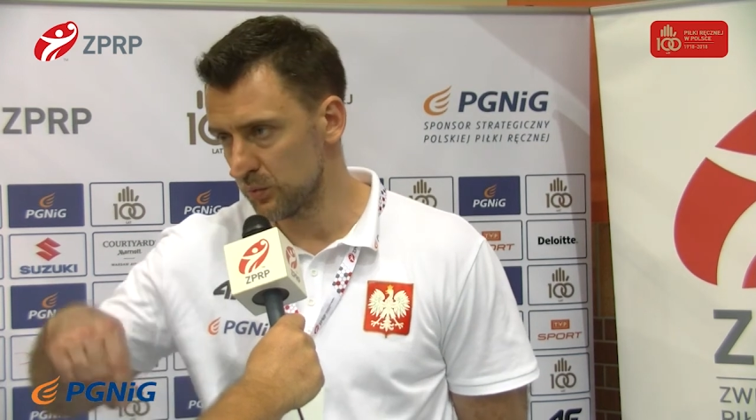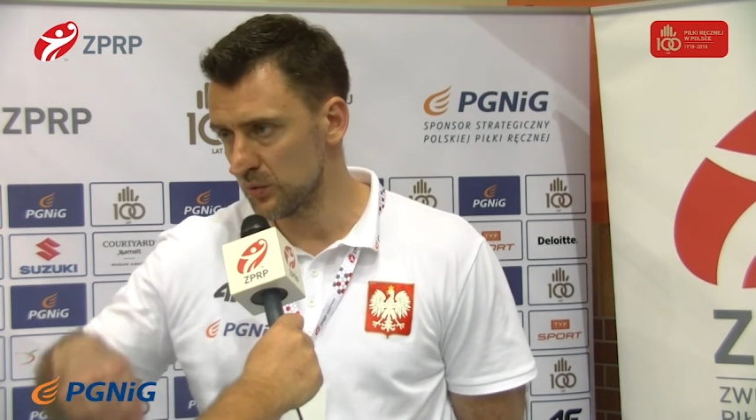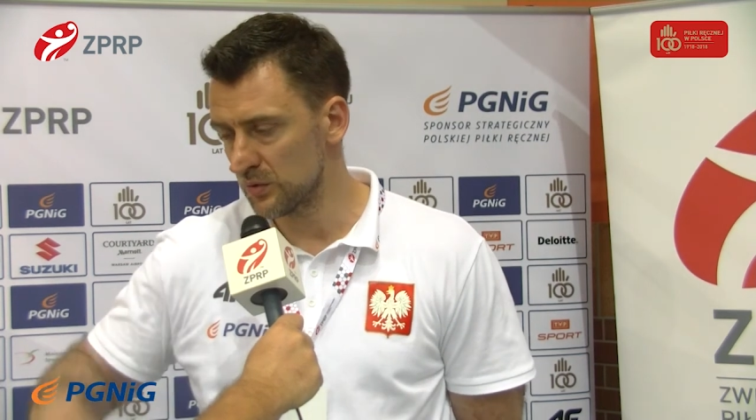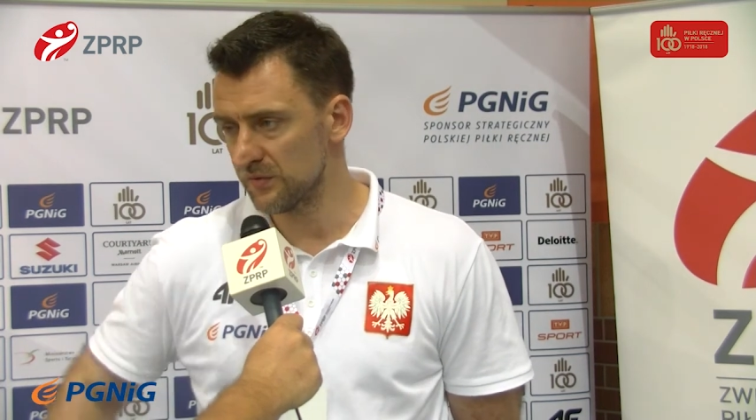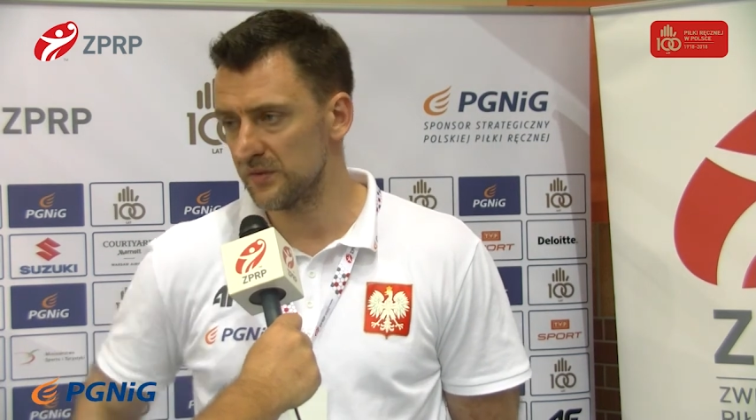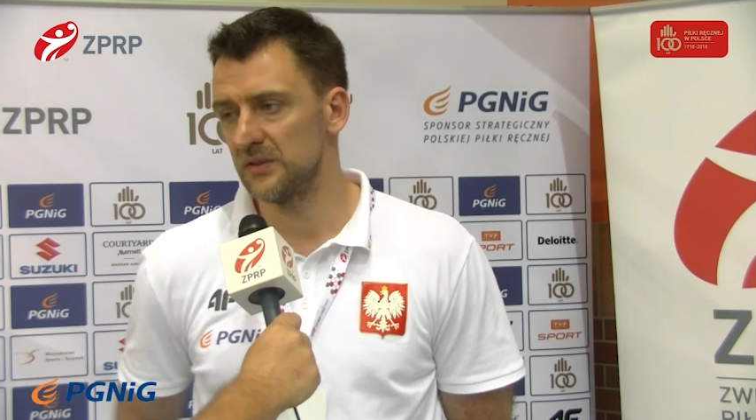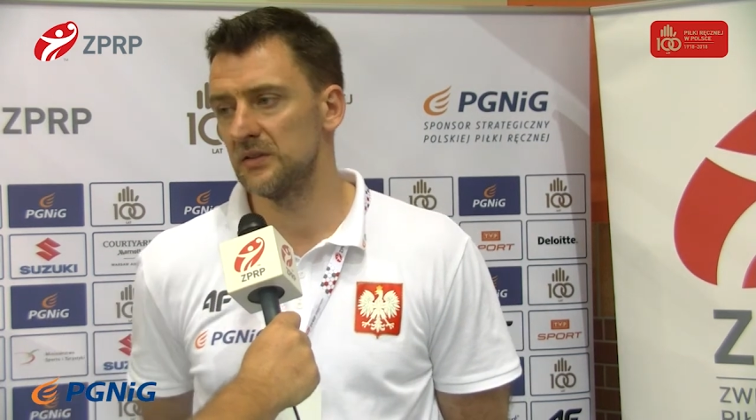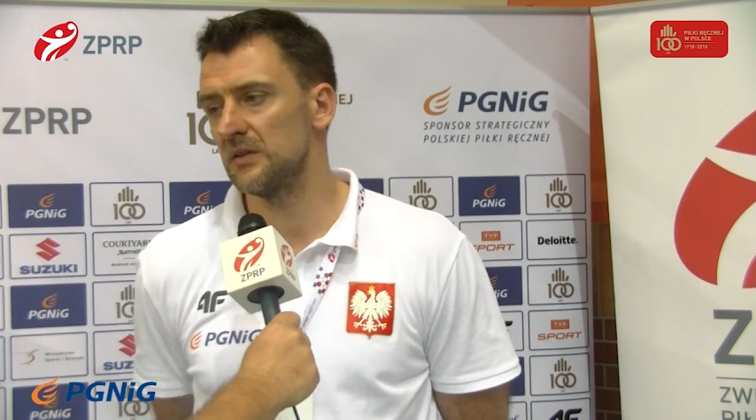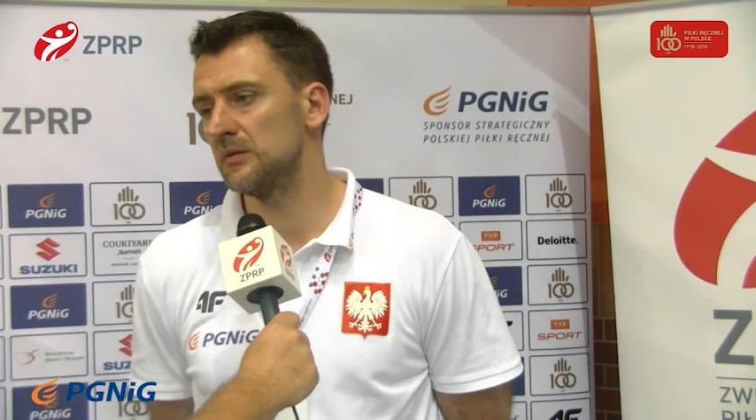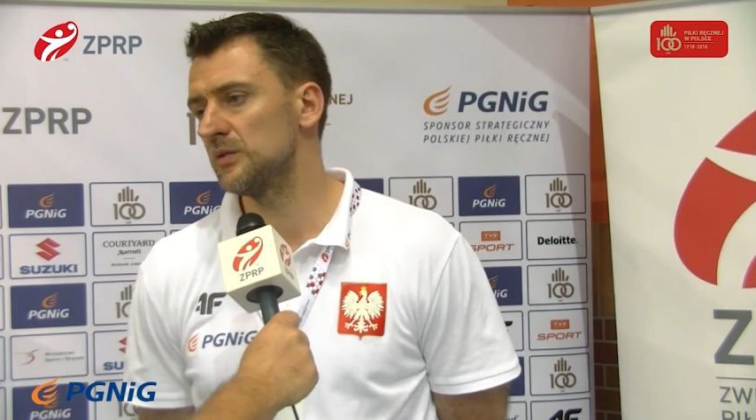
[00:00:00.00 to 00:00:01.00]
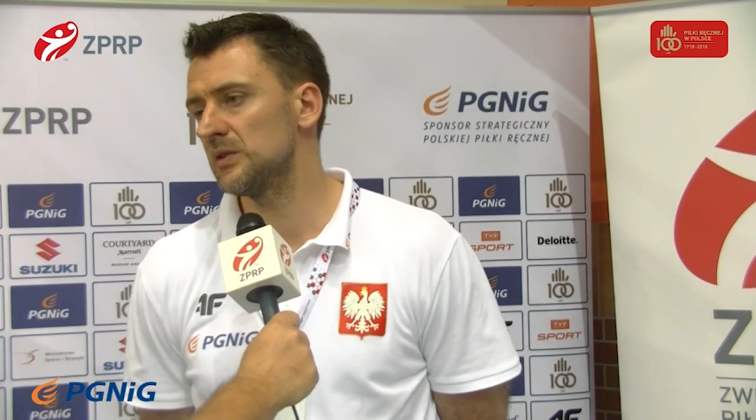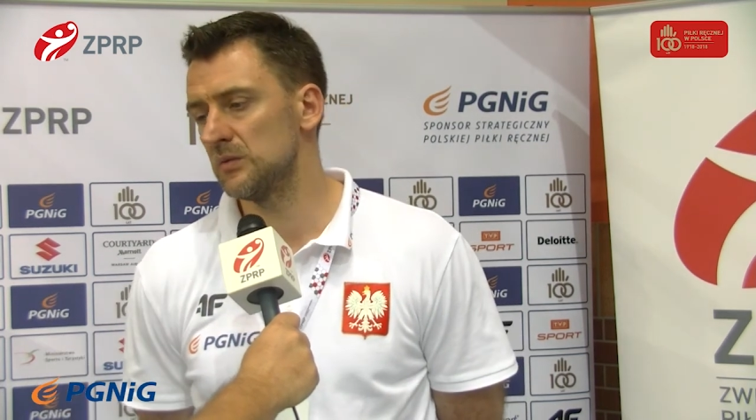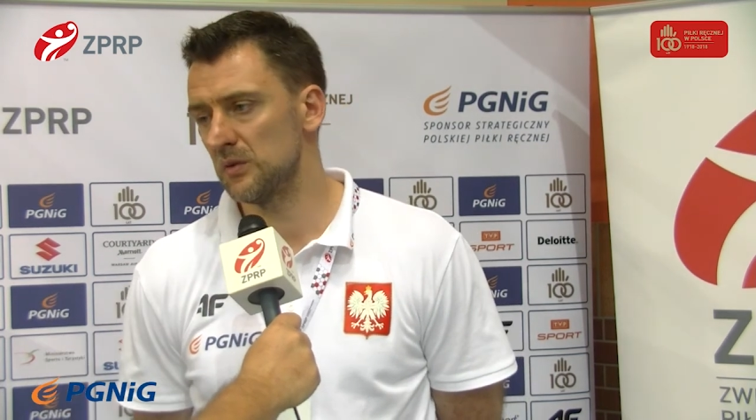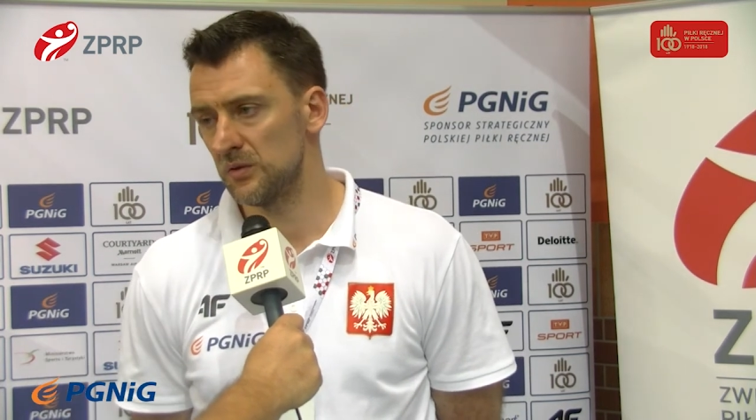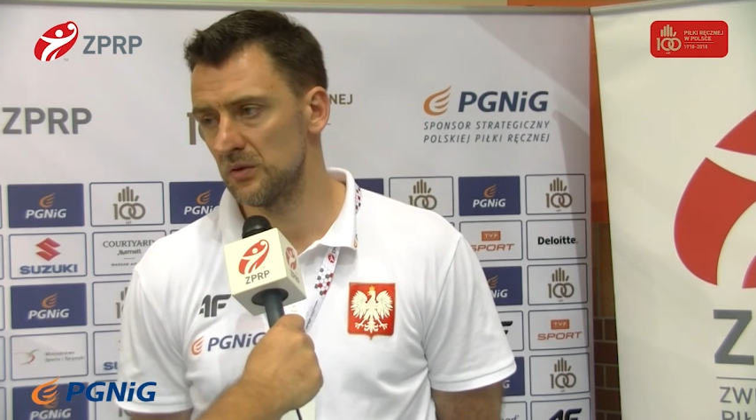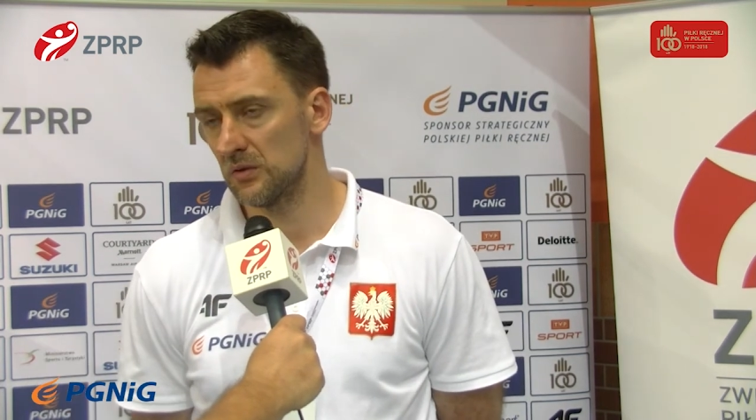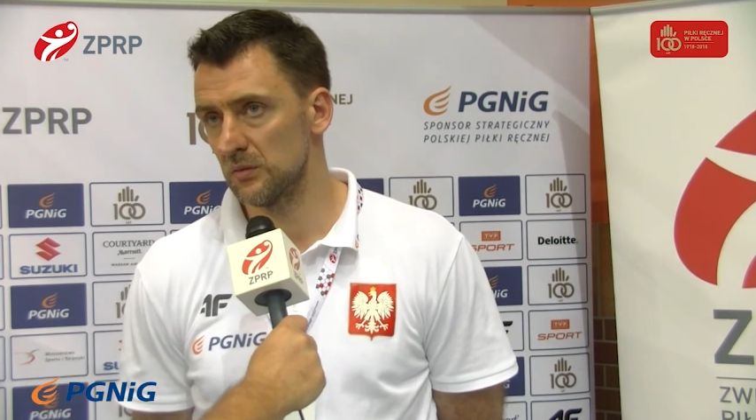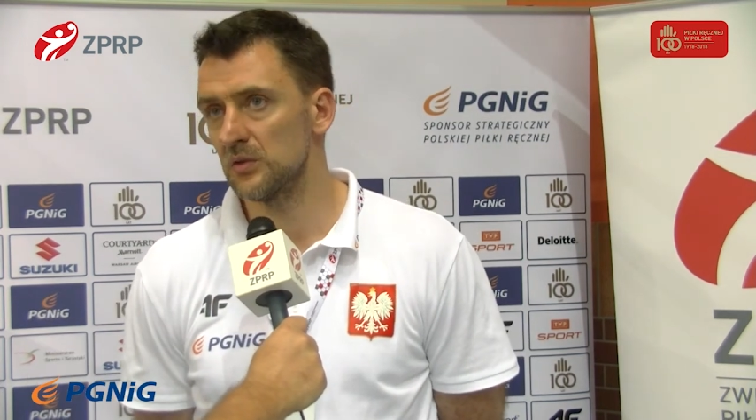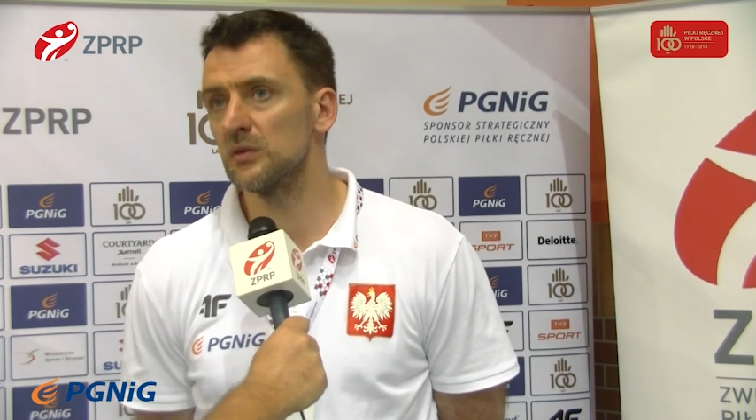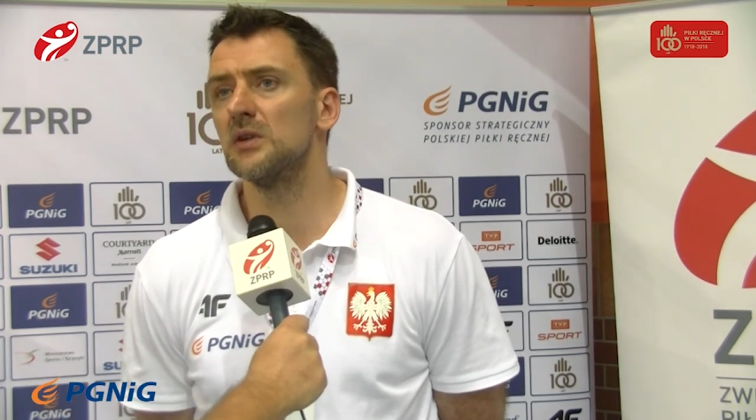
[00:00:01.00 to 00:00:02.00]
punktu wyjścia, my musimy robić krok do przodu.